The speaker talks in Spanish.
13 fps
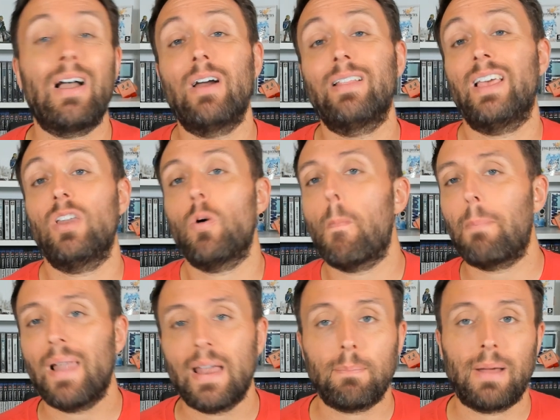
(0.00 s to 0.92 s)
tiene un
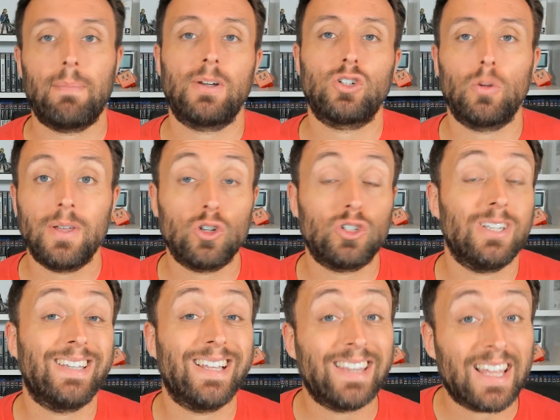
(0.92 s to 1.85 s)
plan para más o menos
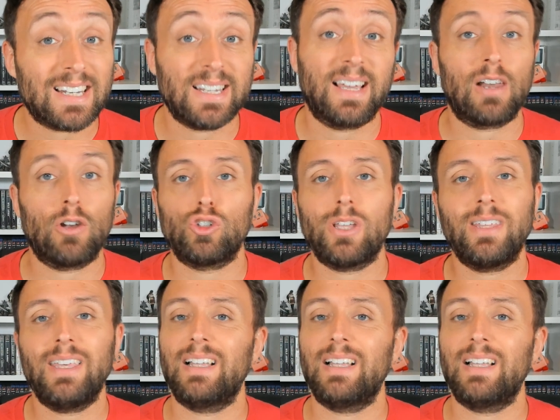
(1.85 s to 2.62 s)
intentar sacarlos de allí.